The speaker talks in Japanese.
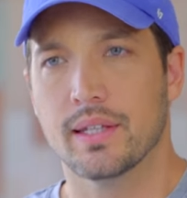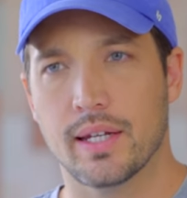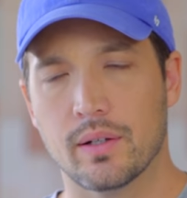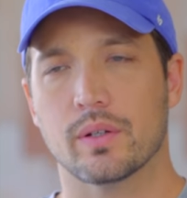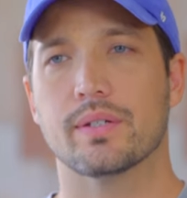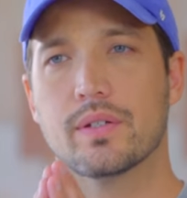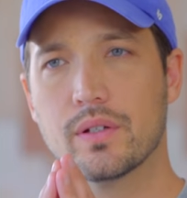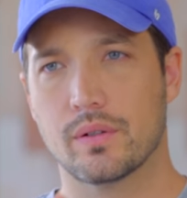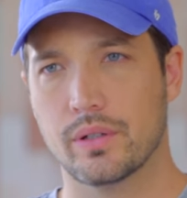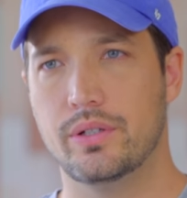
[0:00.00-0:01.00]
でね、これ
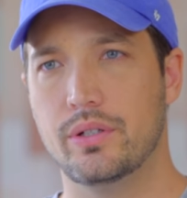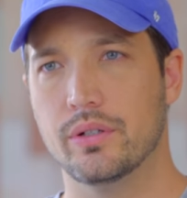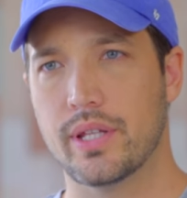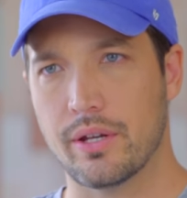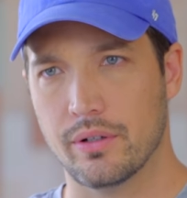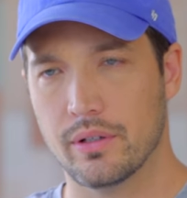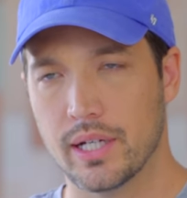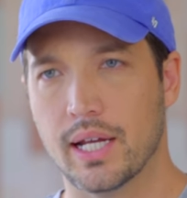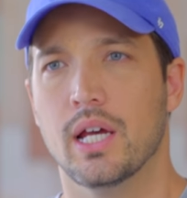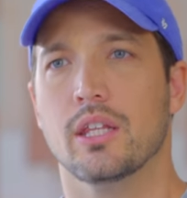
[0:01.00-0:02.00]
すっごい重要なの。
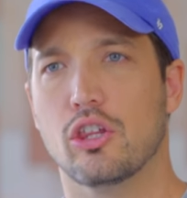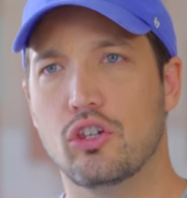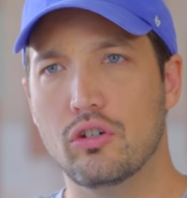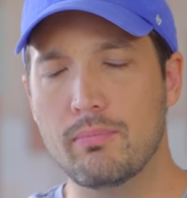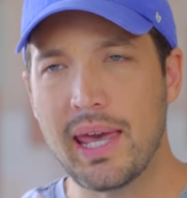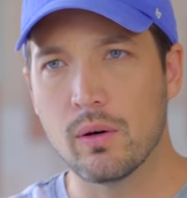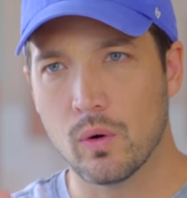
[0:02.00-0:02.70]
だから夢